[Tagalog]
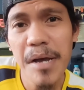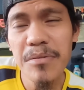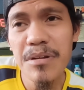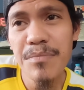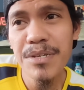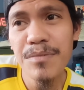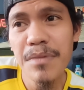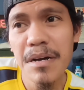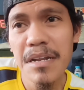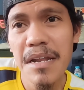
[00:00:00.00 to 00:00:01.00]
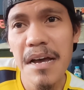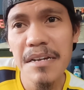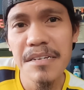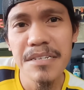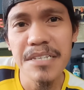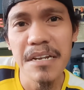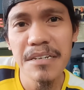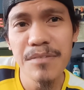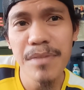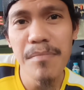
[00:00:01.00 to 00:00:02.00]
paano naman yung mga lalaking isa
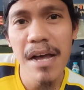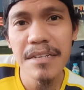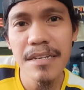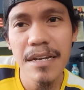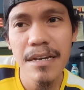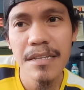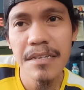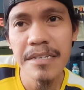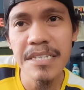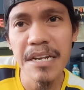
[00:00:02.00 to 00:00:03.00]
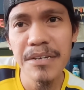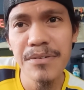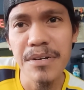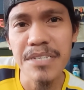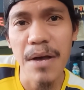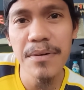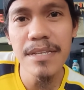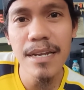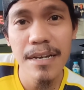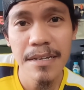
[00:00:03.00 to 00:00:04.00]
lang yung babae nila? Isa lang yung asawa
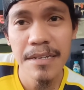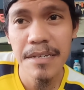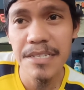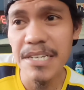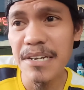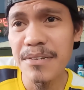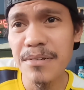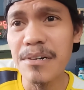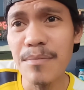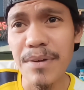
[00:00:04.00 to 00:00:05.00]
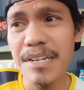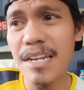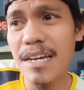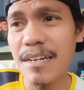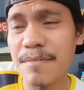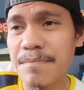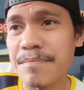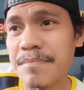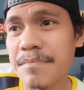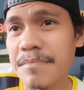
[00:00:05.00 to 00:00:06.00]
nila? isa lang yung girlfriend nila.
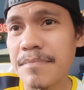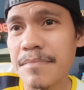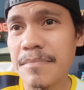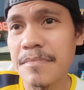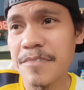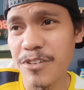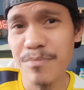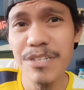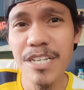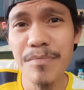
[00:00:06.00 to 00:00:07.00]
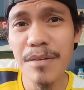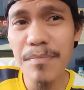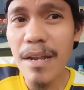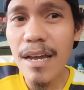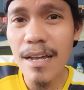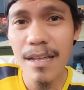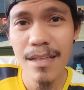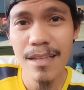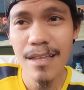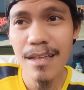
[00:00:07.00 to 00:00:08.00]
So, ibig sabihin pala,
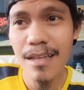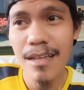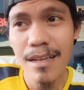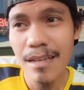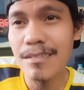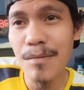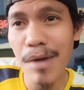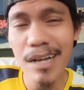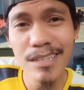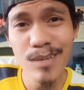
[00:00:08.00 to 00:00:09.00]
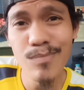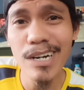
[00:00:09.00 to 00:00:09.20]
hindi maganda yung